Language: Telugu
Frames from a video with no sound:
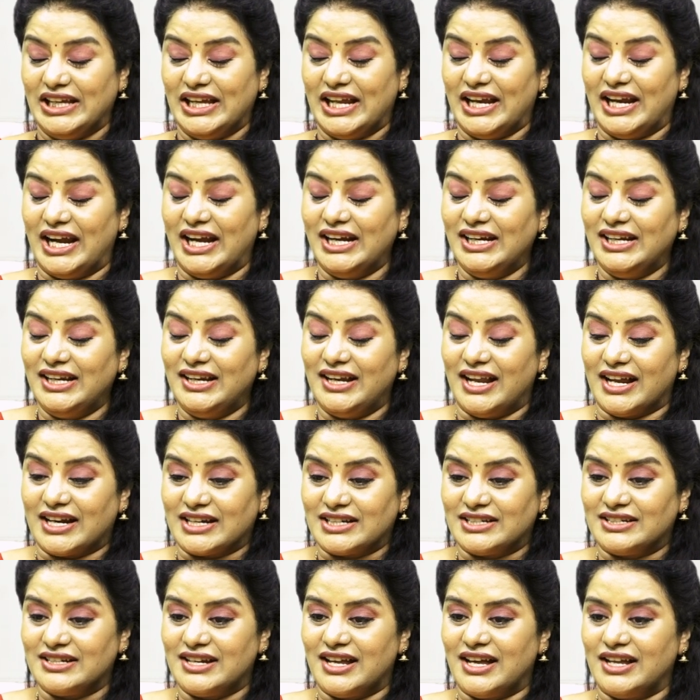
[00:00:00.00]
ఎలాంటి
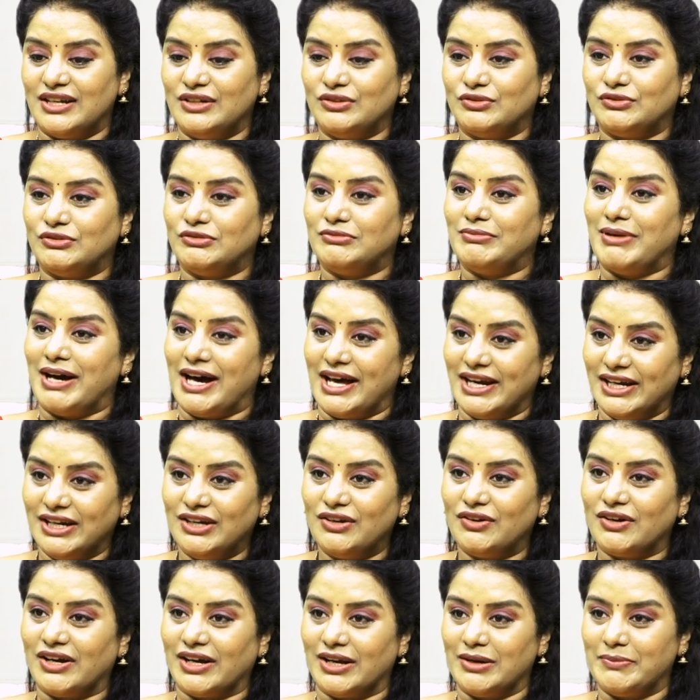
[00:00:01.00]
లక్షణాలు
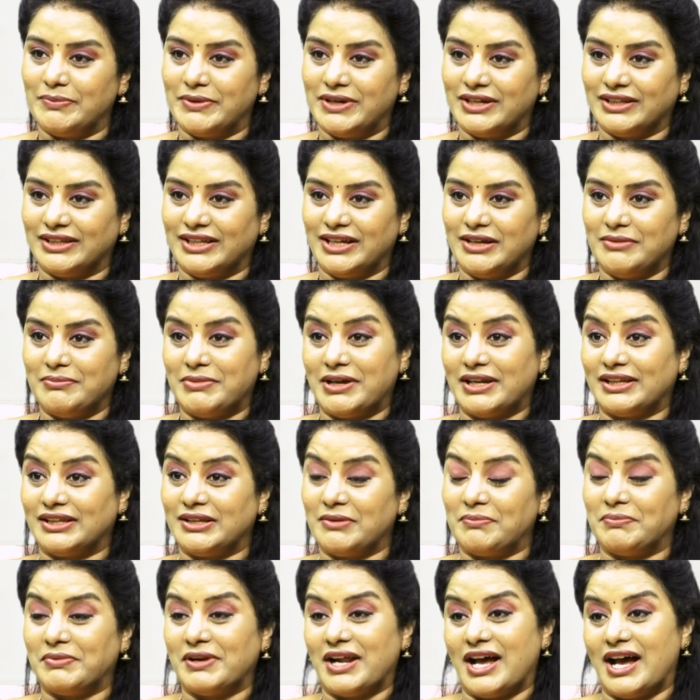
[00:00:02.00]
భారీలో కనపడితే భర్త
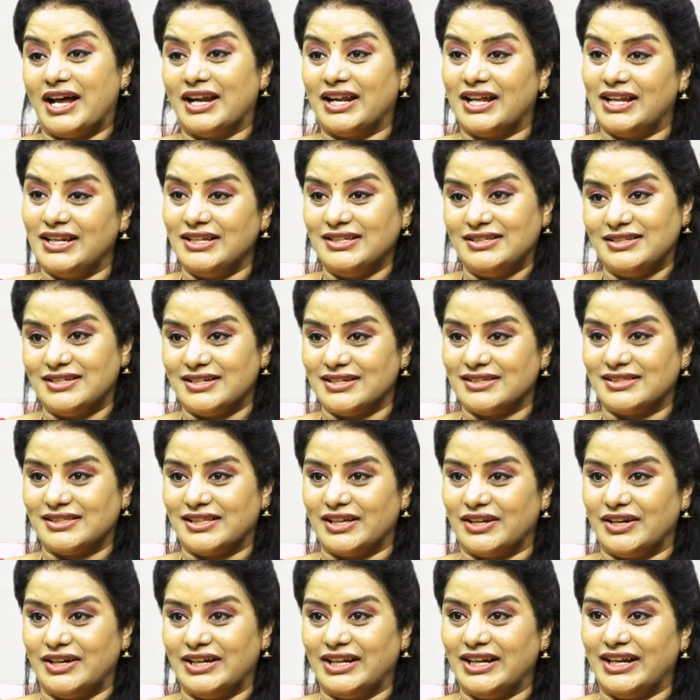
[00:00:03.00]
ప్రాణాలు
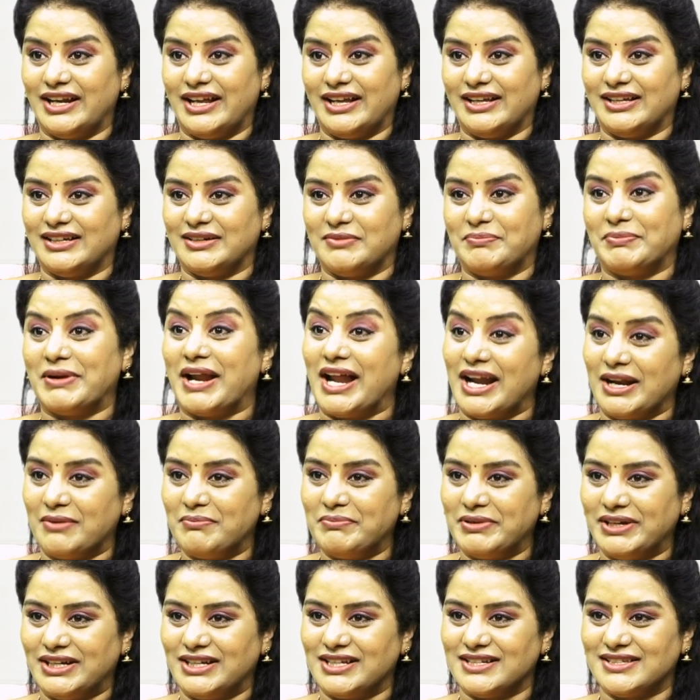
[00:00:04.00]
ఇచ్చేస్తారంటే లైక్ ప్రాణం
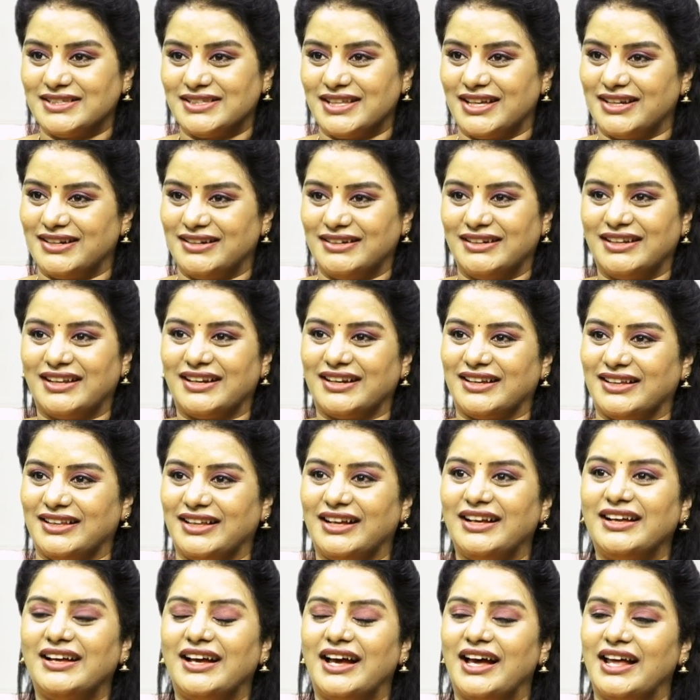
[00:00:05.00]
పెట్టేస్తారంటారు కదా
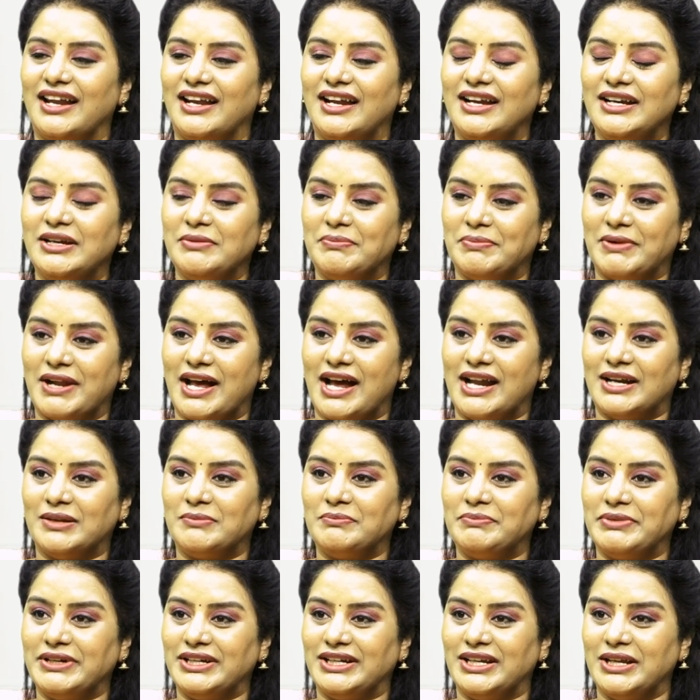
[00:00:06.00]
అలాంటి ప్రాణం
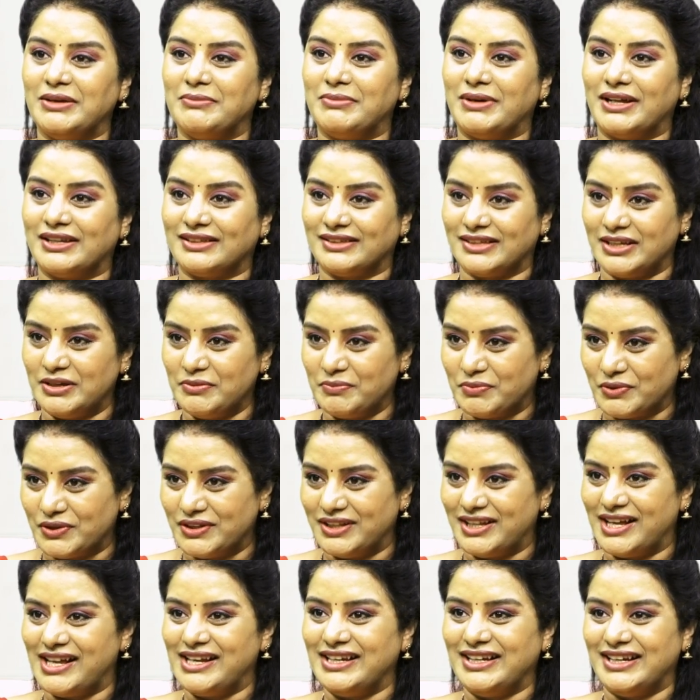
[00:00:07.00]
పెట్టే భర్తని
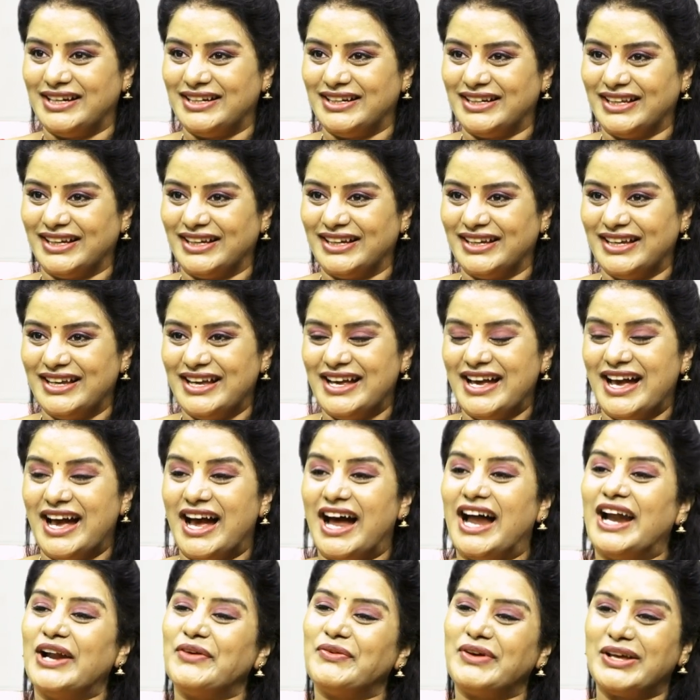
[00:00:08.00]
పొందాలి అంటే
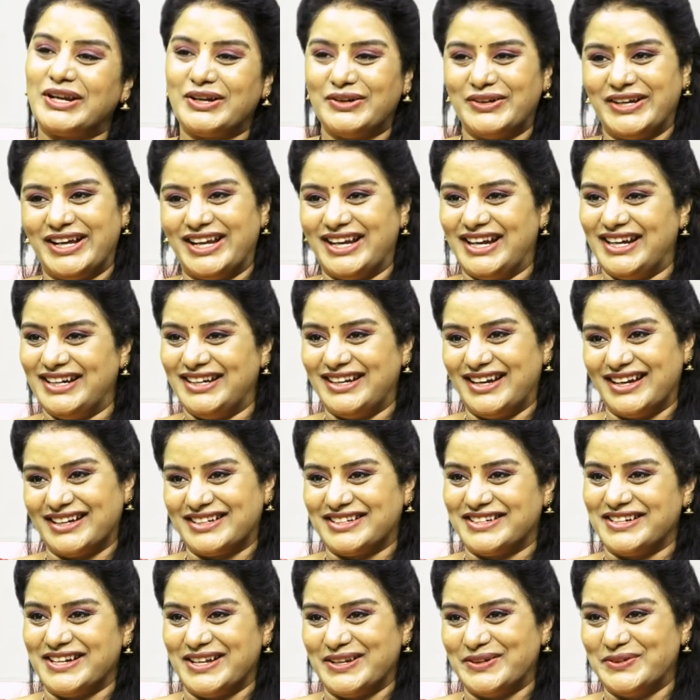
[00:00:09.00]
ఆడవారిలో ఎలాంటి
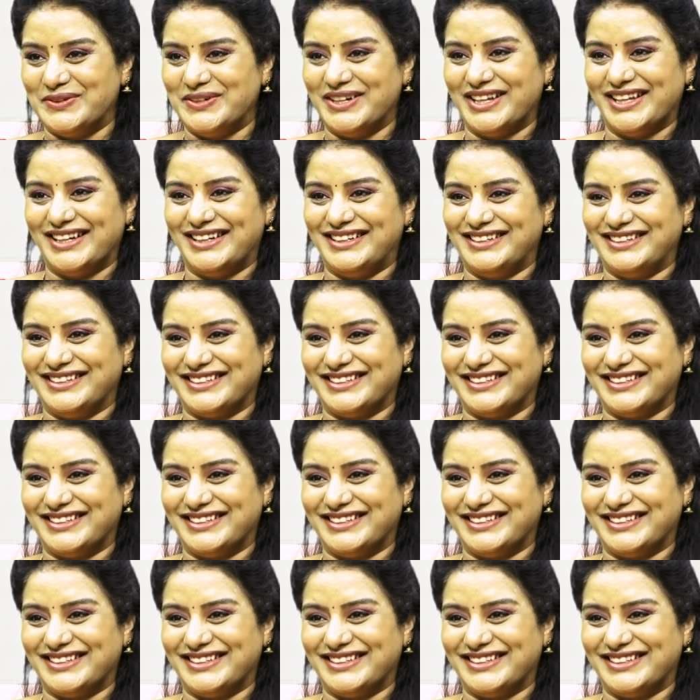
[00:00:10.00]
లక్షణాలు ఉంటాయి